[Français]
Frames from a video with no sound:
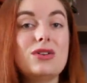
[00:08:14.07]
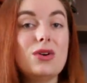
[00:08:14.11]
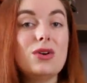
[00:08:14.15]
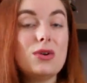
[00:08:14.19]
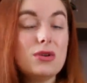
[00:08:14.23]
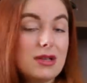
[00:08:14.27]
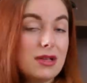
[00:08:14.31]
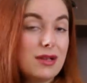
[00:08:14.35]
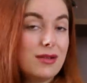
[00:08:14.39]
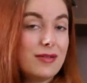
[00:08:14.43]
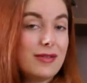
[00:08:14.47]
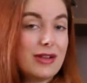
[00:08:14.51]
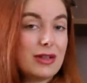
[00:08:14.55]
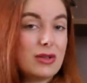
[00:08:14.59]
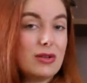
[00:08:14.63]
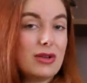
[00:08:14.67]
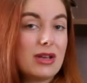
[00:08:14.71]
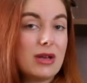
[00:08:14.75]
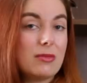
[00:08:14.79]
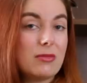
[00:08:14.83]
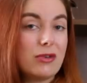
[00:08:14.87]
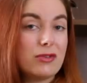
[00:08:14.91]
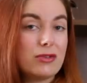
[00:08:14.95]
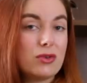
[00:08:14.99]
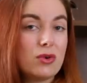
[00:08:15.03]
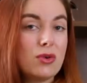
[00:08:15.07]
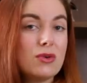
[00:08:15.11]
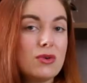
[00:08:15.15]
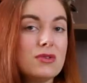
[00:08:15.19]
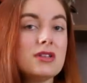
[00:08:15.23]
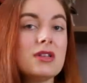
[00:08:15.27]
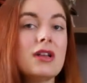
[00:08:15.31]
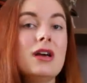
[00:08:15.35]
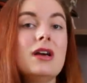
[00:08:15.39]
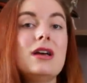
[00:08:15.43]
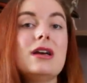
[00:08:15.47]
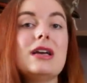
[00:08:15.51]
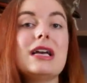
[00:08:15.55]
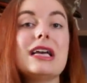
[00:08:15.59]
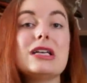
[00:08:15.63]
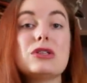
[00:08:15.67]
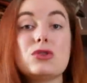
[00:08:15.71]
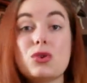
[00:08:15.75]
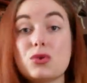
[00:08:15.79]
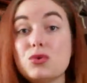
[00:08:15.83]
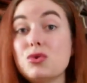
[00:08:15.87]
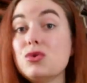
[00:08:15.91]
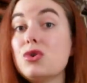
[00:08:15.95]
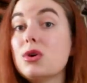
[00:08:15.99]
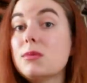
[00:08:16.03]
dans l'univers de Game of Thrones et
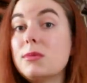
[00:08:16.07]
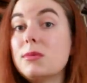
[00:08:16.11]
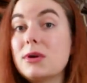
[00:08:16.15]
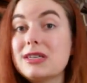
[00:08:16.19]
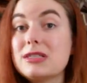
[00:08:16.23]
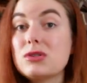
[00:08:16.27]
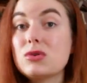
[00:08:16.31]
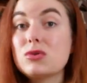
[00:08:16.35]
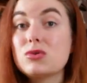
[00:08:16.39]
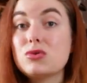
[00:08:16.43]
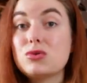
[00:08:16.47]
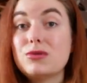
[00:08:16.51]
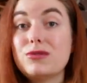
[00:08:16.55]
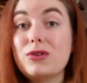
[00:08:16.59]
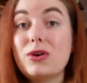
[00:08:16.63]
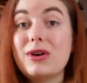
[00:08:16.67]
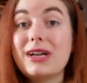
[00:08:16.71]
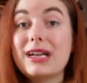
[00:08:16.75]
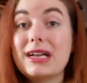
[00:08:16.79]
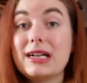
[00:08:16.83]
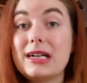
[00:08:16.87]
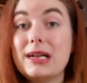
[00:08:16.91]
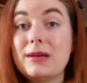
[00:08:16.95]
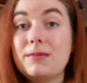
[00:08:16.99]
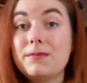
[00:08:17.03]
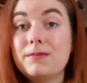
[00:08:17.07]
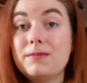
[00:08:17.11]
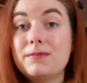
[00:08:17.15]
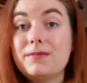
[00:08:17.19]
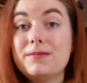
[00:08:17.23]
surtout comment ils sont souvent réglés.